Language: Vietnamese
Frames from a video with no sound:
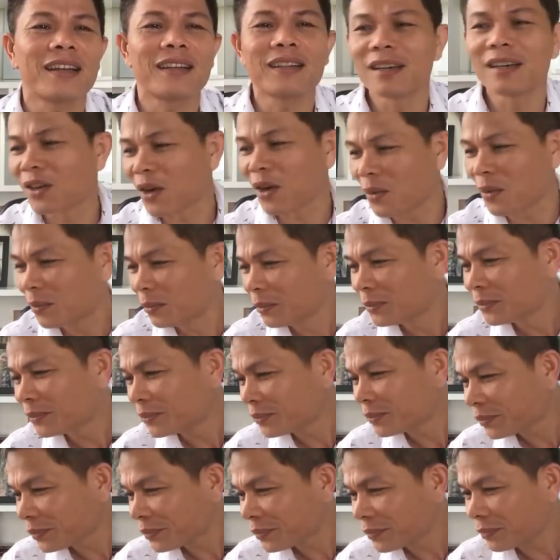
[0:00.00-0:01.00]
hay kinh khủng
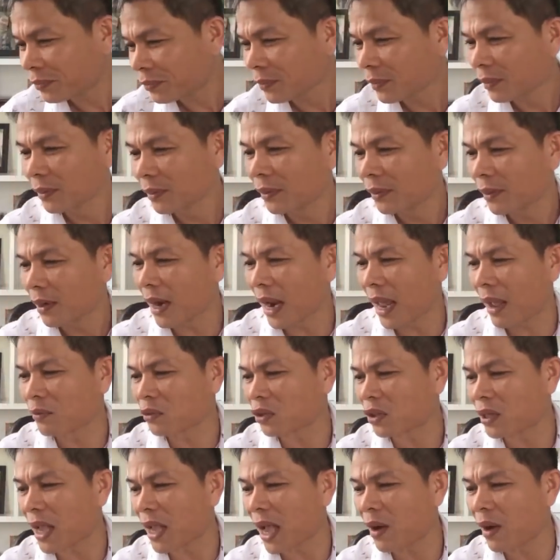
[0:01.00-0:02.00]

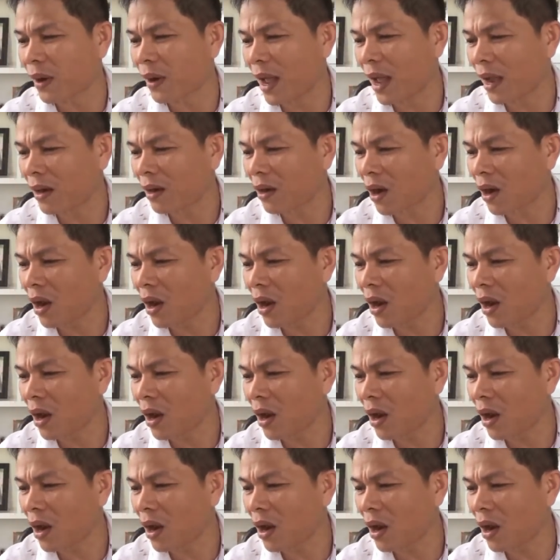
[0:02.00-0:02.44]
làm sao để